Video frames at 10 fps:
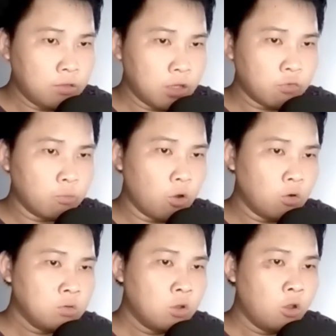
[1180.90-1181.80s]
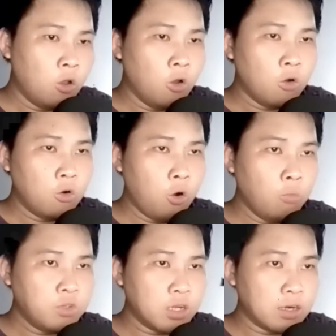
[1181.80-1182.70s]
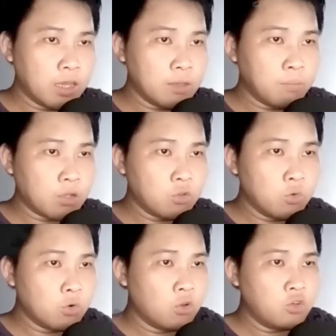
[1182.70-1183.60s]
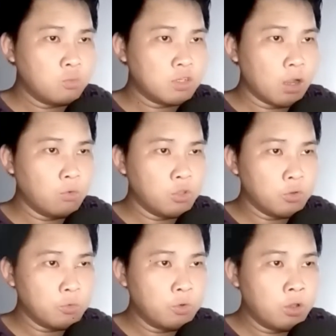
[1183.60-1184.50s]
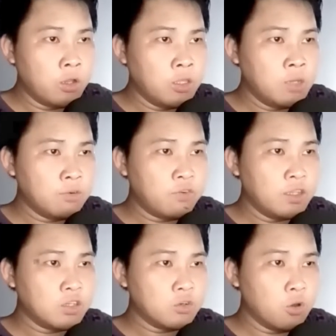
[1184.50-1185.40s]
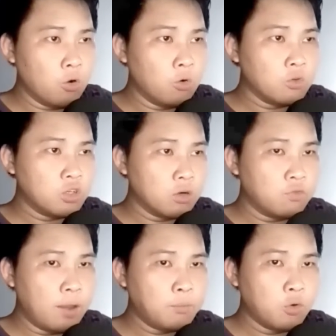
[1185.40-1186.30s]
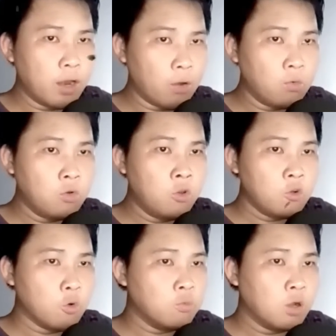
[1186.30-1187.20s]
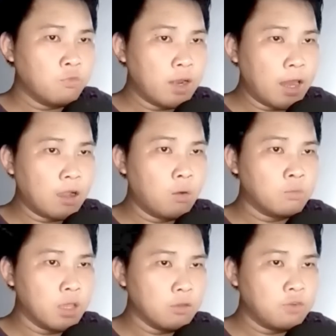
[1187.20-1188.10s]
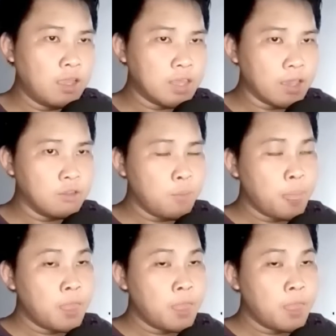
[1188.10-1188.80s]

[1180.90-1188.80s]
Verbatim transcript: Theo phỏng đoán, khốn trận này mặc dù có chút xảo diệu, nhưng mà với trình độ trận pháp của lão cũng không phải là không thể phá giải.